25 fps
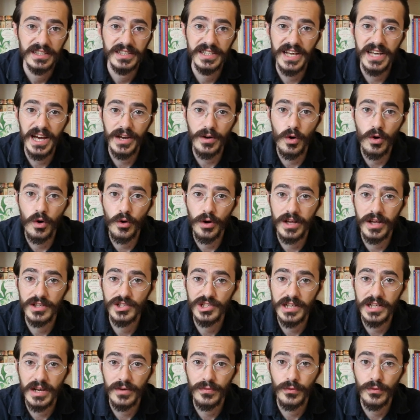Diğer
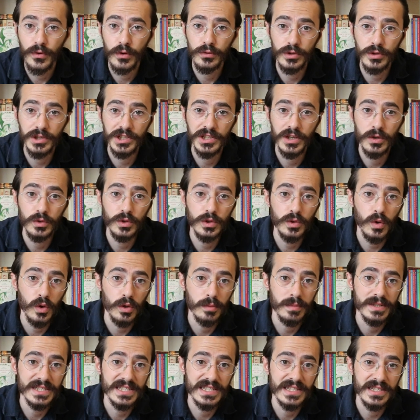öğrenciler Freud'un Yahudi
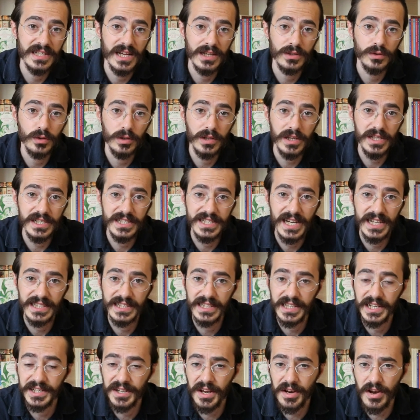olmasından dolayı
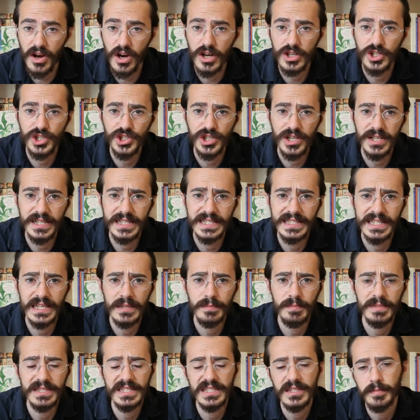kendilerinden aşağı
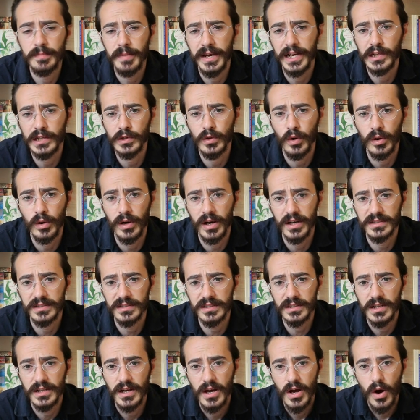hissetmesini
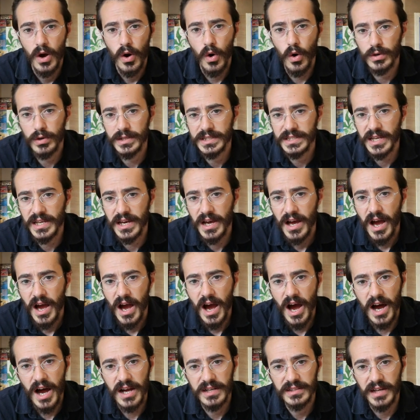bekliyorlardı. O ise
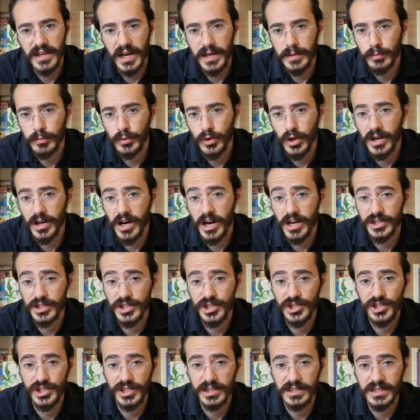her daim buna
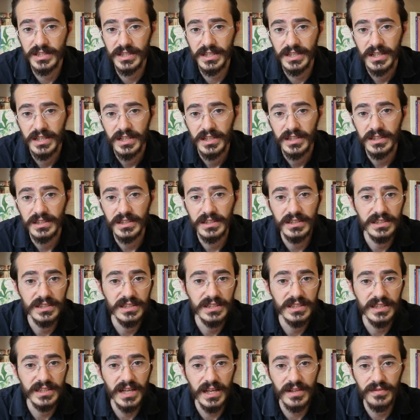karşı çıktı
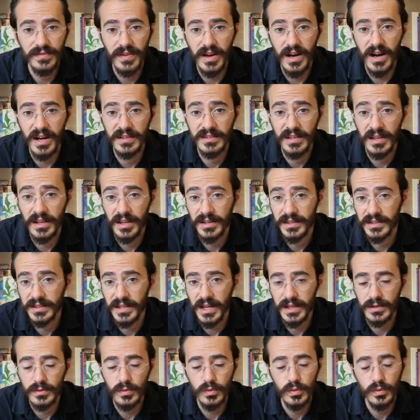ırkından ve
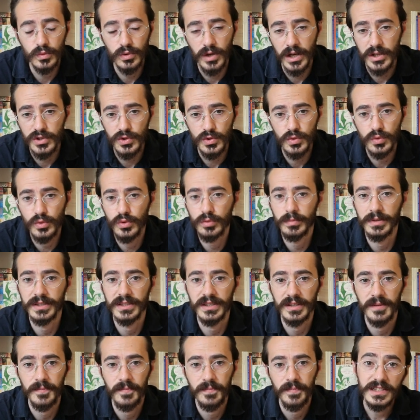atalarından utanç
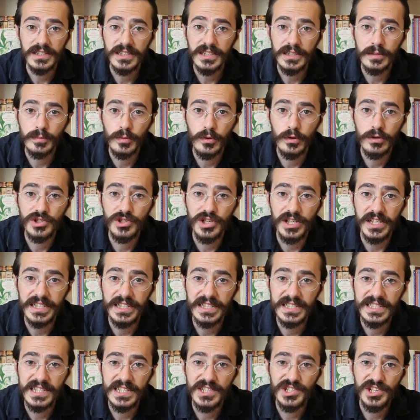duymadı. İlk yıl boyunca
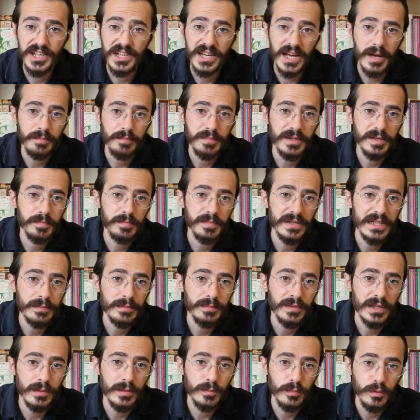ilgisini çeken bir
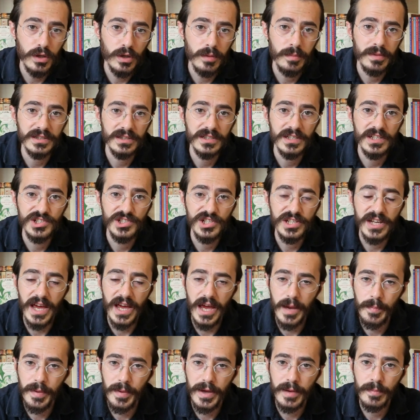bilim dalı bulamadığı
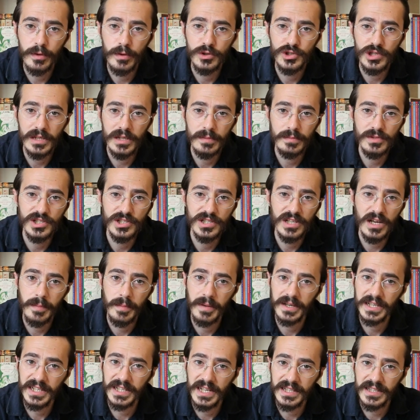için epey bocalamıştı
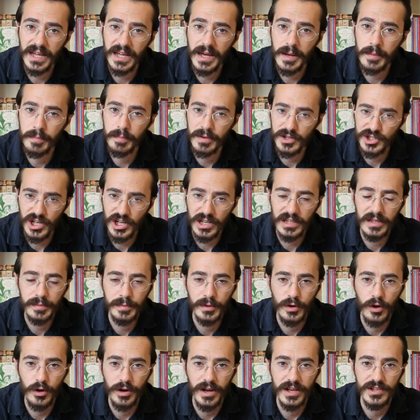ama yine de
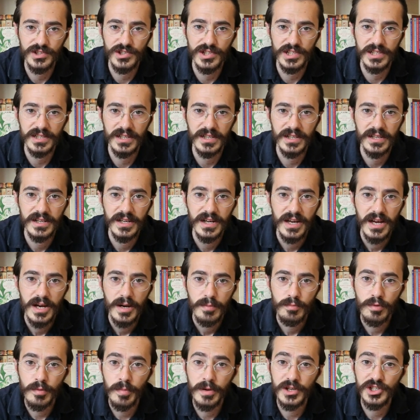başarılı bir öğrenciydi.
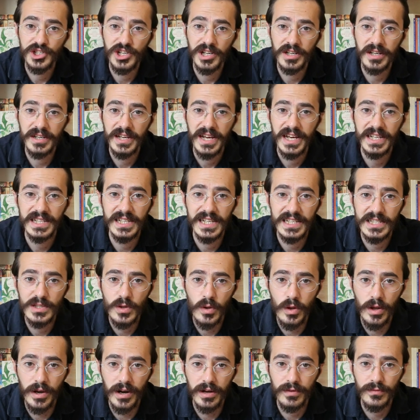Bu başarının
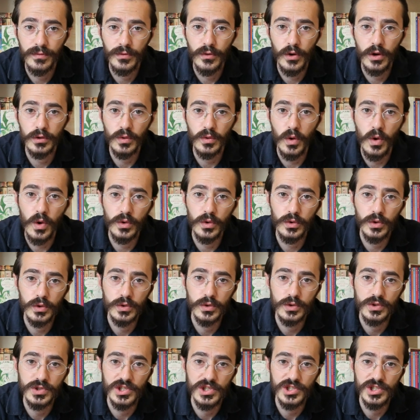hediyesi olarak Freud
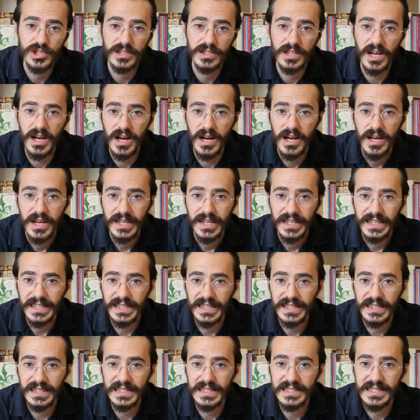19 yaşında
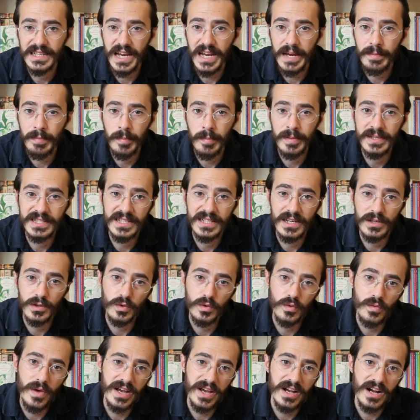İngiltere'ye
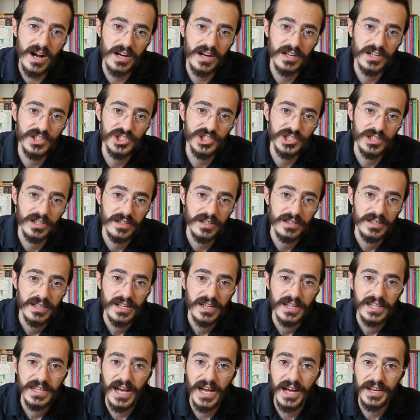babasının üvey kardeşinin
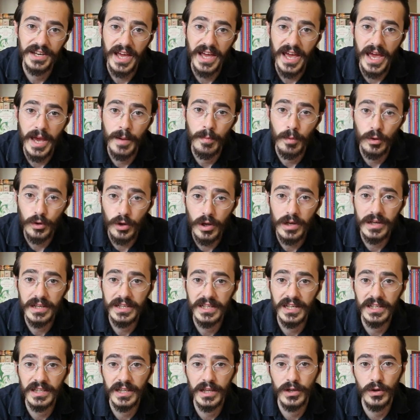yani
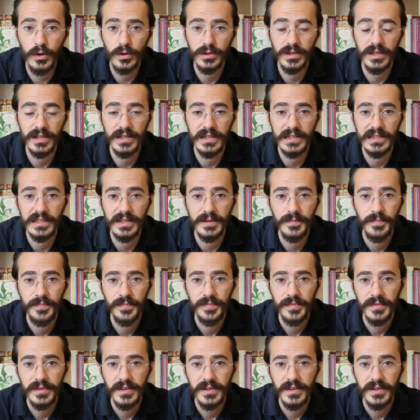Emanuel'in yanına gönderildi.